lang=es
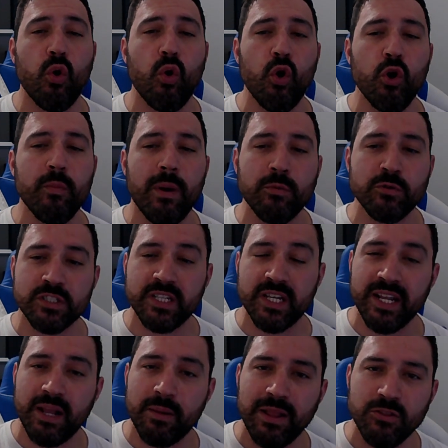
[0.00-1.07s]
Hoy vamos a
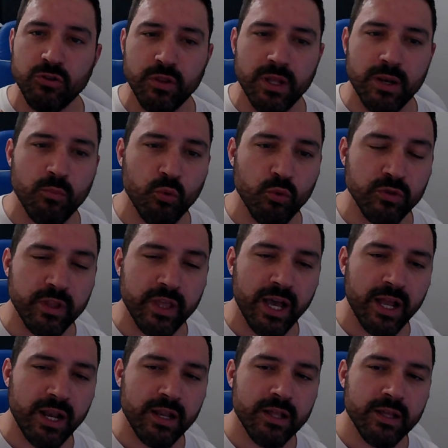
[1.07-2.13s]
seguir hablando del
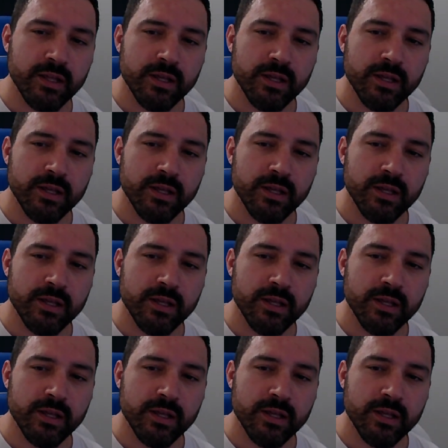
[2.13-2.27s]
Mundial,